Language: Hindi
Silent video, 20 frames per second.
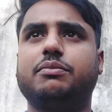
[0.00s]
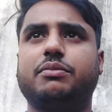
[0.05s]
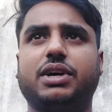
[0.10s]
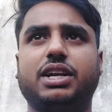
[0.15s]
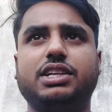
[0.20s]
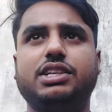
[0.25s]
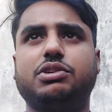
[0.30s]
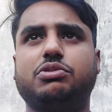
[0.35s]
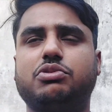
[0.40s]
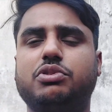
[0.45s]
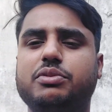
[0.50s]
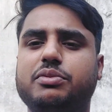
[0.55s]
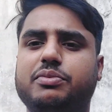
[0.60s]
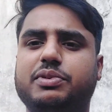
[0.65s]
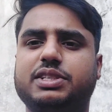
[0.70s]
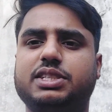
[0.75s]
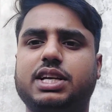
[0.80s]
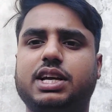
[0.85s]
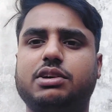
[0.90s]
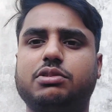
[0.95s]
मान लीजिए कोई भी
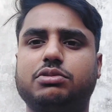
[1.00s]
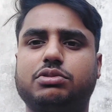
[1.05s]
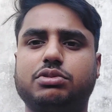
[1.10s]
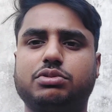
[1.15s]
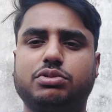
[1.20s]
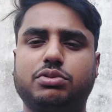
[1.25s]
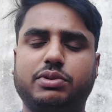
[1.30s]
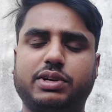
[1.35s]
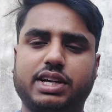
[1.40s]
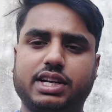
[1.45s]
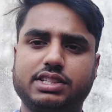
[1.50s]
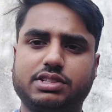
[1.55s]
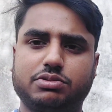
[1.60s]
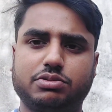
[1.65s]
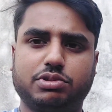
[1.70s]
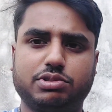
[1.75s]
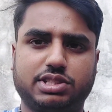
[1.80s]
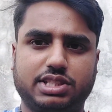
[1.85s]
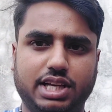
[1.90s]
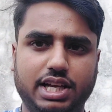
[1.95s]
बछिया को तो दोबारा
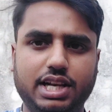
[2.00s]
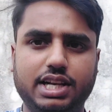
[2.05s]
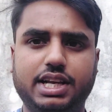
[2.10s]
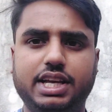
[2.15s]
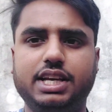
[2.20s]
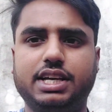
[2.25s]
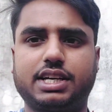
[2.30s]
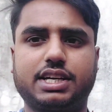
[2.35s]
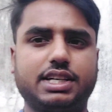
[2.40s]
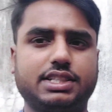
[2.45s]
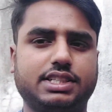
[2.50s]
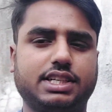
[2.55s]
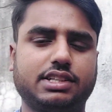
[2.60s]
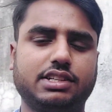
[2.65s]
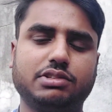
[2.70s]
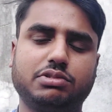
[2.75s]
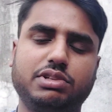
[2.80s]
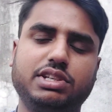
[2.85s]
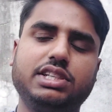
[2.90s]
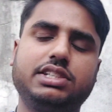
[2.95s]
सेल नहीं करना
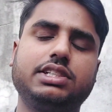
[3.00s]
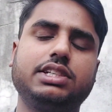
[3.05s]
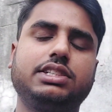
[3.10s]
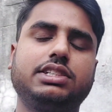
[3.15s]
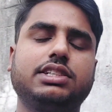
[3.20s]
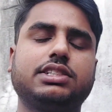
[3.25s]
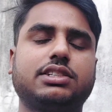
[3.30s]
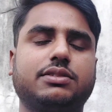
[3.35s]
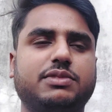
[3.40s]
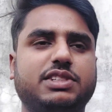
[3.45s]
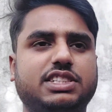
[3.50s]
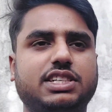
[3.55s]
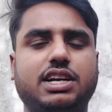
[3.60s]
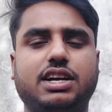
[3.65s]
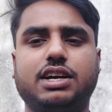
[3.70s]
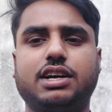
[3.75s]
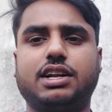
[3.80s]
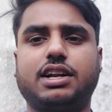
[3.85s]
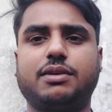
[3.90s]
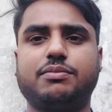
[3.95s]
चाहते तो इस चीज़ की
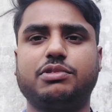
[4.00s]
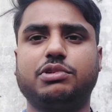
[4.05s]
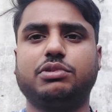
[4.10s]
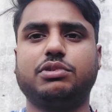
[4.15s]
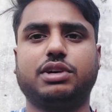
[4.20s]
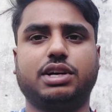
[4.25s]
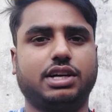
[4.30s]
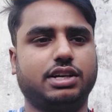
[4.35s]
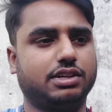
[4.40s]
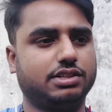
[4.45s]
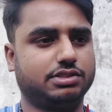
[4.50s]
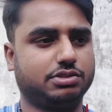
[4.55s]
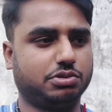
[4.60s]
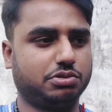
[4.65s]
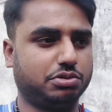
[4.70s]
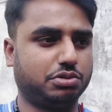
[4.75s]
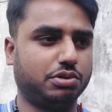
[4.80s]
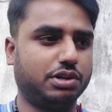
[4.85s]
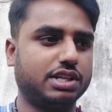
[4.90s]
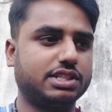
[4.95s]
समस्या अगर आप लोग
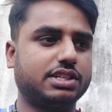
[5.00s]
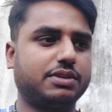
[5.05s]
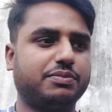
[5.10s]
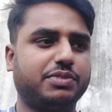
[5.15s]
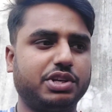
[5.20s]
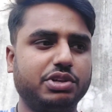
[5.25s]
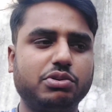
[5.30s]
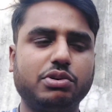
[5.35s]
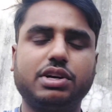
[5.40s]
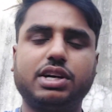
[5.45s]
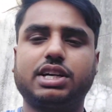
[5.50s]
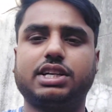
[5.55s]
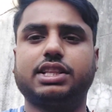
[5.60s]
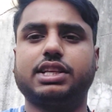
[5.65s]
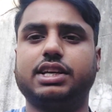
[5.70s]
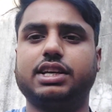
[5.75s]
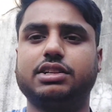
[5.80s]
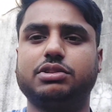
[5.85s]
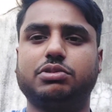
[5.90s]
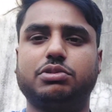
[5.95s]
थोड़ा सा प्रयोग
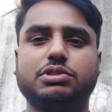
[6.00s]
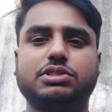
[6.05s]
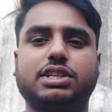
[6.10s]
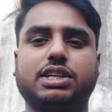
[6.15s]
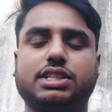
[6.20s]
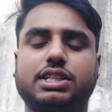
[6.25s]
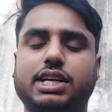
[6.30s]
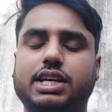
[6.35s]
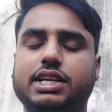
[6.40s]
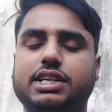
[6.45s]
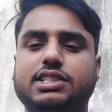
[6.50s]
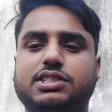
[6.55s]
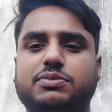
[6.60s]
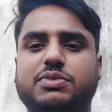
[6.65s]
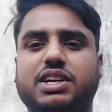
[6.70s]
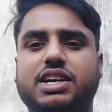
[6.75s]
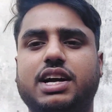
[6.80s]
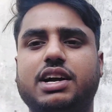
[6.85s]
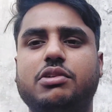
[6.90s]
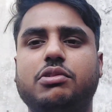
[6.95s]
करते हैं तो हो सकता है कि
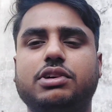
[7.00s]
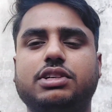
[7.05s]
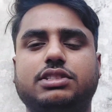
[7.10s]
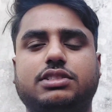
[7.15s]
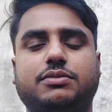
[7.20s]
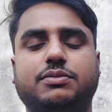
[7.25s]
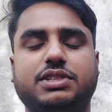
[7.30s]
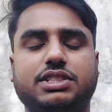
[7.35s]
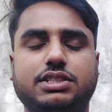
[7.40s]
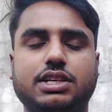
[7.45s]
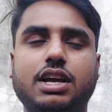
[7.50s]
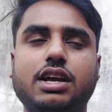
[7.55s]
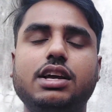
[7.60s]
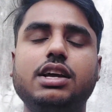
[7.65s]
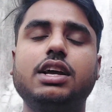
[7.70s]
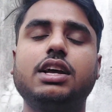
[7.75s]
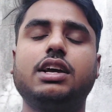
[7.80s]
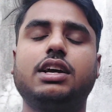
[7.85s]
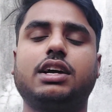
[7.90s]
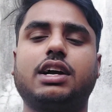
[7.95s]
इसमें गायों की समस्या
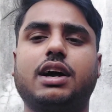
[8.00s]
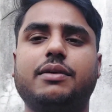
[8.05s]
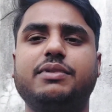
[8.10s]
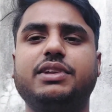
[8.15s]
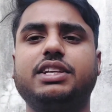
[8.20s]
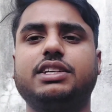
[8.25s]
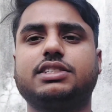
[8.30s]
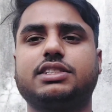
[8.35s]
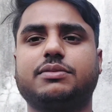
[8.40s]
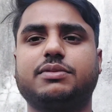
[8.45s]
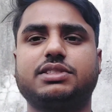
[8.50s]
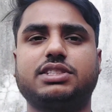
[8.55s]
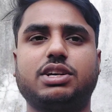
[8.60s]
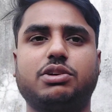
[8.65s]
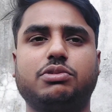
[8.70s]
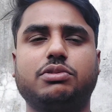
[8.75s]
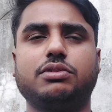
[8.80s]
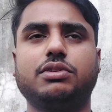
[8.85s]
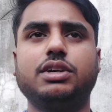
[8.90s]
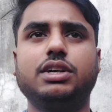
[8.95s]
गाभिन की समस्या
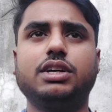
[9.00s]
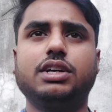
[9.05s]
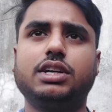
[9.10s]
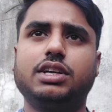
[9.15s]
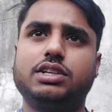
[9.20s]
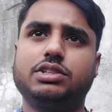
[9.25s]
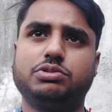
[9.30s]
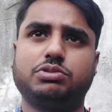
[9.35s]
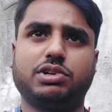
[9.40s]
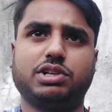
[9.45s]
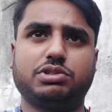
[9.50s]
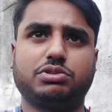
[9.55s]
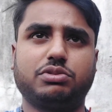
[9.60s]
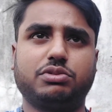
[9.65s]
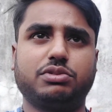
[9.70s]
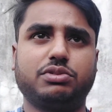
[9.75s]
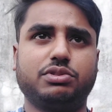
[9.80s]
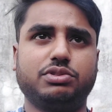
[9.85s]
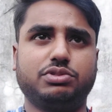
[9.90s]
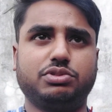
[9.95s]
हो जो है सो
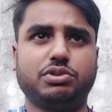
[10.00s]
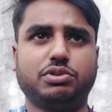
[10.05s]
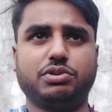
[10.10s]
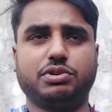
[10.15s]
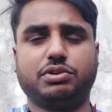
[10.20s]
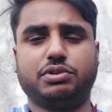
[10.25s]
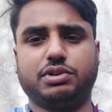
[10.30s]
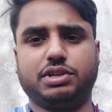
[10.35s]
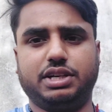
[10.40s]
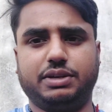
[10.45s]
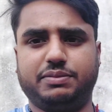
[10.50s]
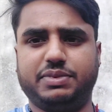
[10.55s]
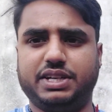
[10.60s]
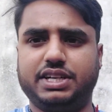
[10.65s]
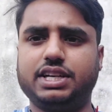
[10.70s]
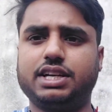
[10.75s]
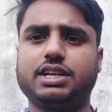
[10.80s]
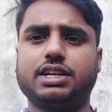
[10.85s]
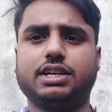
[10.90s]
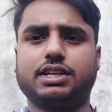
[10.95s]
जो
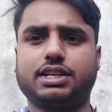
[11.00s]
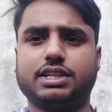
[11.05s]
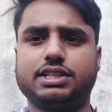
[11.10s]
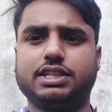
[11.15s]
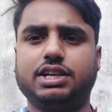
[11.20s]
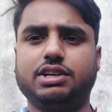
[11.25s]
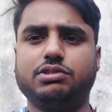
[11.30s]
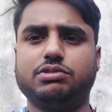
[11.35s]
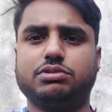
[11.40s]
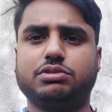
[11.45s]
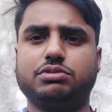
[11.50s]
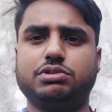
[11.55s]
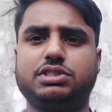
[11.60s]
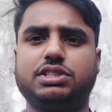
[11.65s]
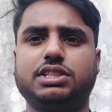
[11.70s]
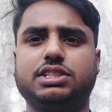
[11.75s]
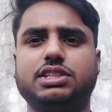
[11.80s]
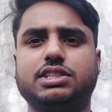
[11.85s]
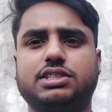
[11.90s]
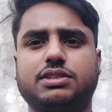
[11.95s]
रिपीटर रहती है उस
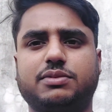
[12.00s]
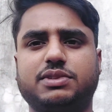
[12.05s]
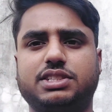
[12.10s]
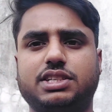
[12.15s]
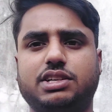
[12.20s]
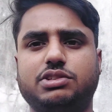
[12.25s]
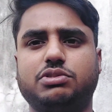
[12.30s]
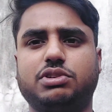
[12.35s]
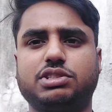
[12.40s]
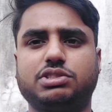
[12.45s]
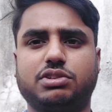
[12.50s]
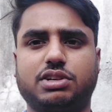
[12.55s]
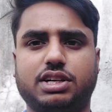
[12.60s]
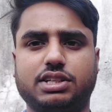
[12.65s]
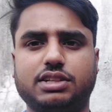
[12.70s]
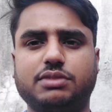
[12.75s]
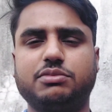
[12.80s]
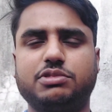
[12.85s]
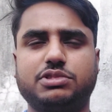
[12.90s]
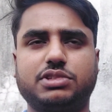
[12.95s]
चीज़ की समस्या जो है सो
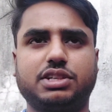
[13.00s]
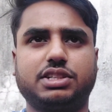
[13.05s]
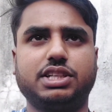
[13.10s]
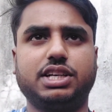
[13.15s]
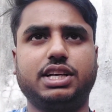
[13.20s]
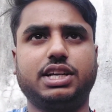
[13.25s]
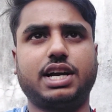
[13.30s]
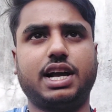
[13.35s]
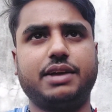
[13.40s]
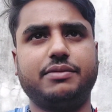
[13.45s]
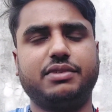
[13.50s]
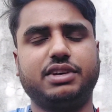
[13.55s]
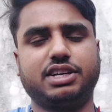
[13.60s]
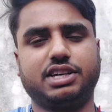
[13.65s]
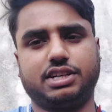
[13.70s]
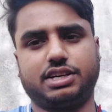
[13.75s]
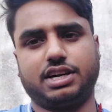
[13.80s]
खत्म हो सकती है गाय में